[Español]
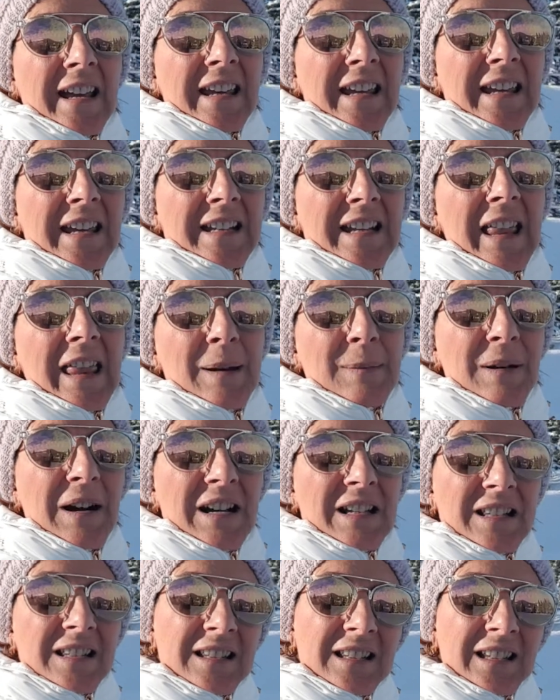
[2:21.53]
Y nada
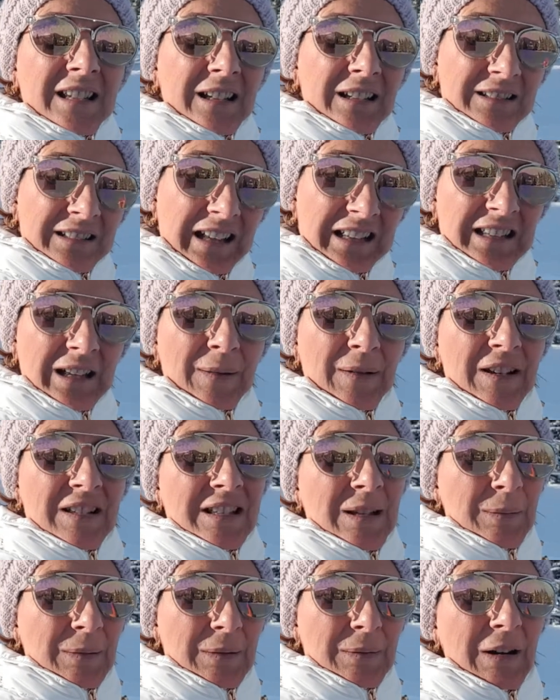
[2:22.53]
más, ya sabéis,
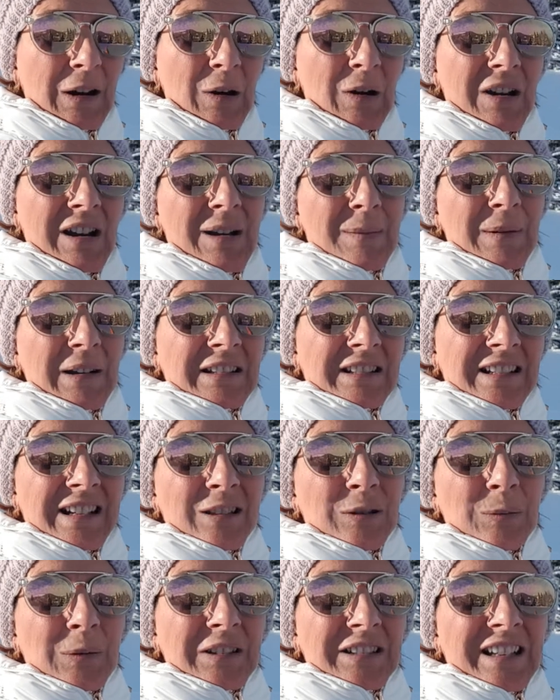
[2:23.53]
siempre bajo el lema
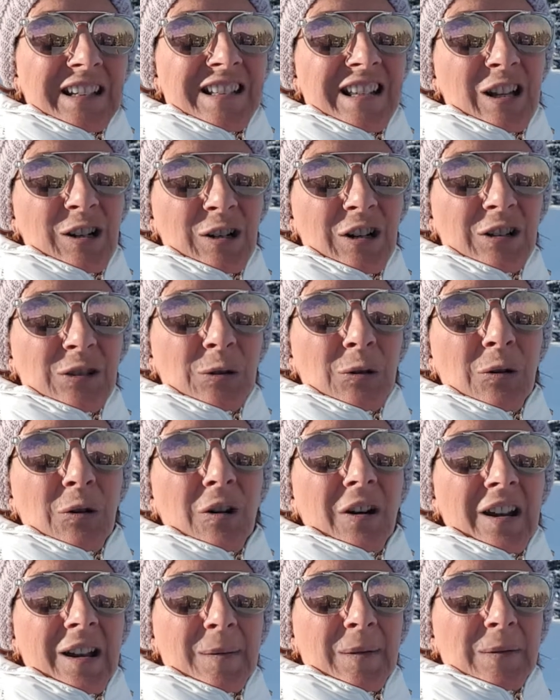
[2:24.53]
entrena tu mente, desarrolla tu
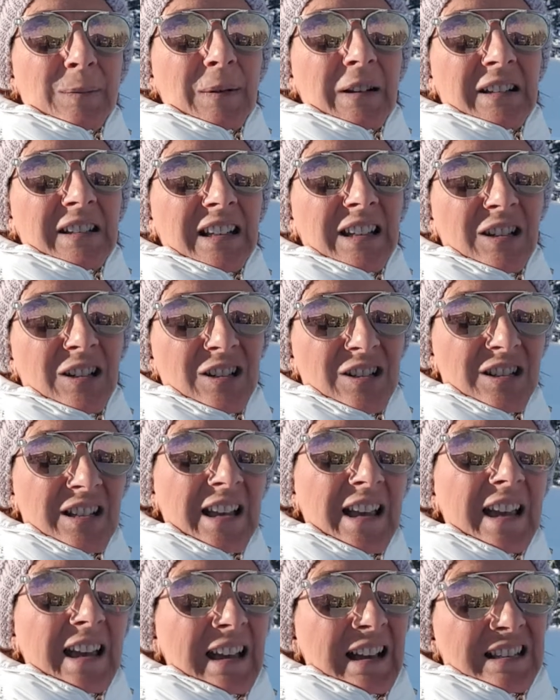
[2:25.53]
juego, gana más partidos.
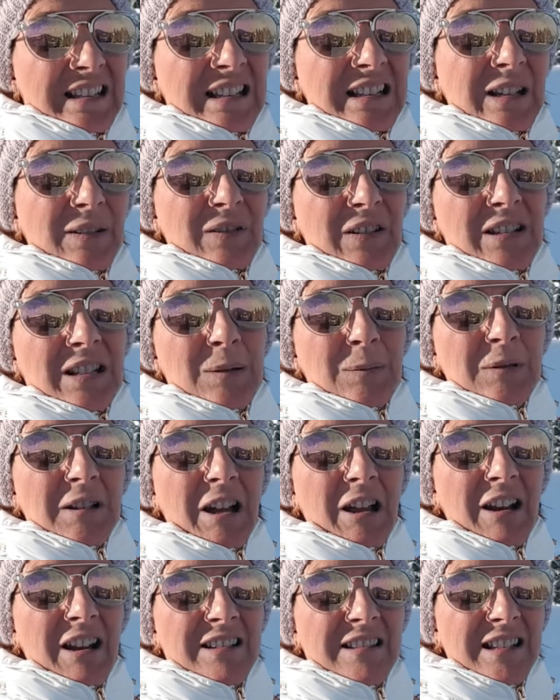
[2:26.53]
Esta es la frase
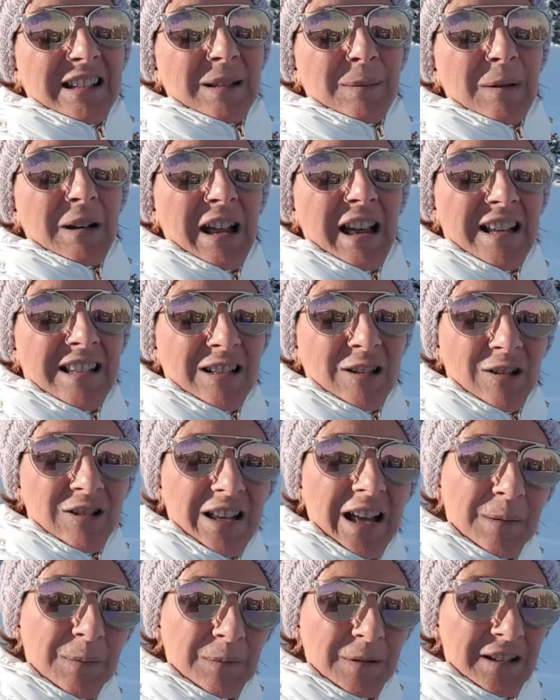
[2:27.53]
inspiradora esta semana desde
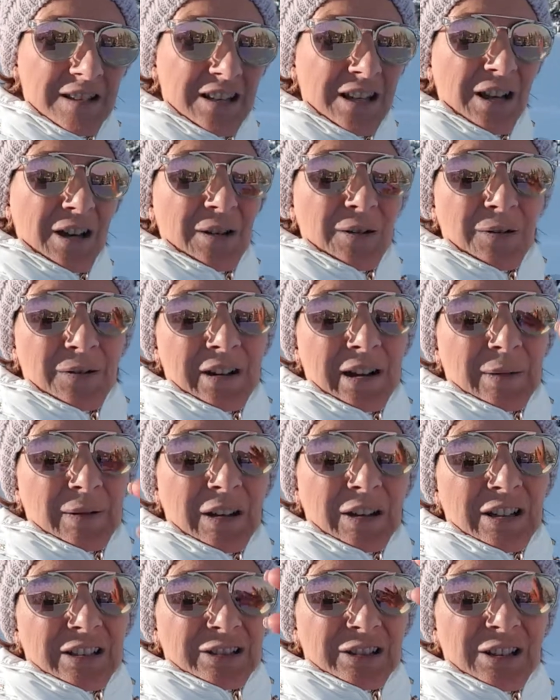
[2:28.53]
los Alpes. Un
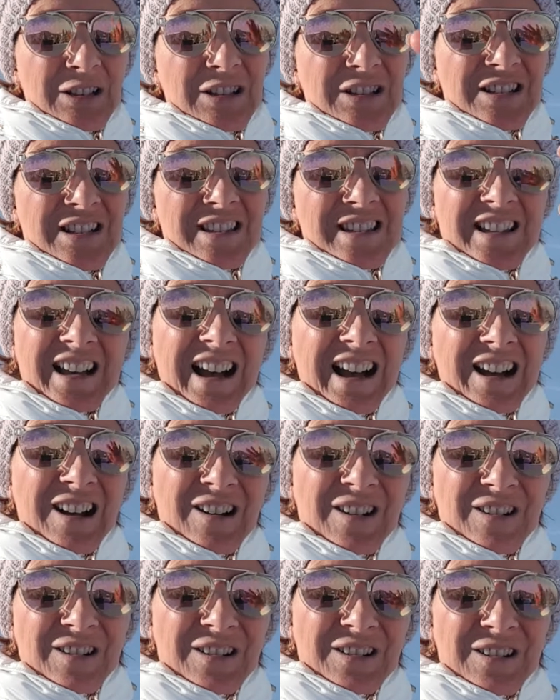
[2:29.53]
abrazo a todos y
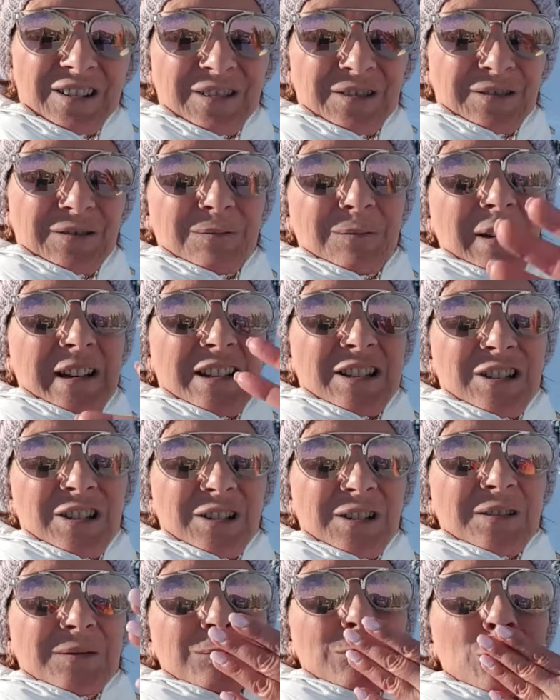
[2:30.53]
chao, un
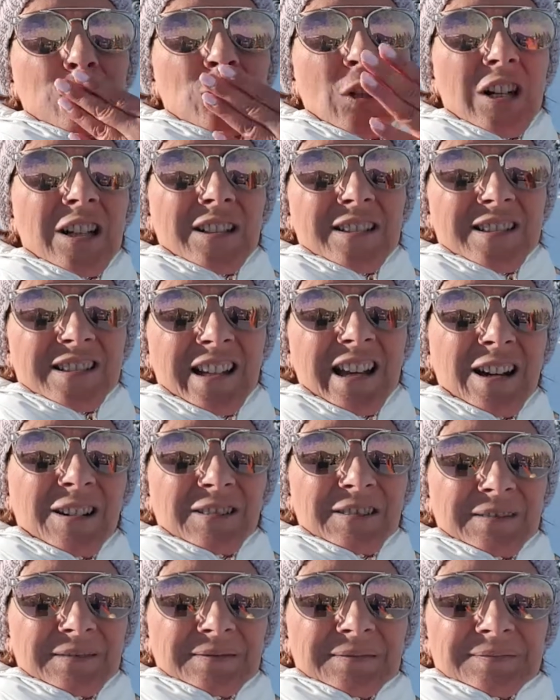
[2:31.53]
beso,
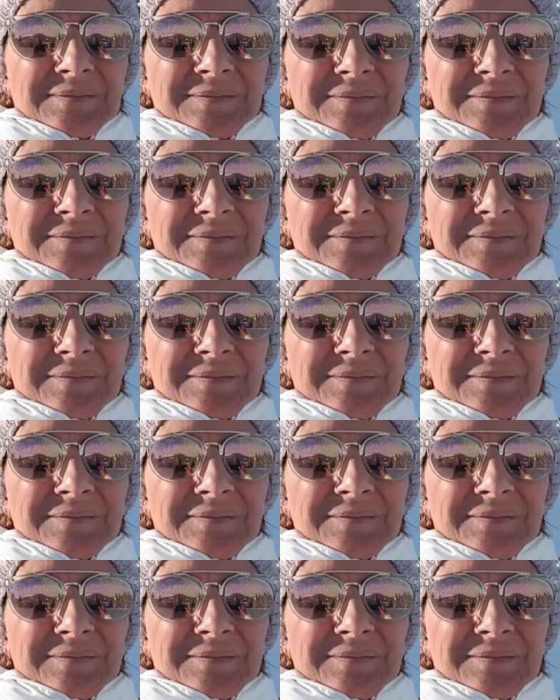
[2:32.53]
chao.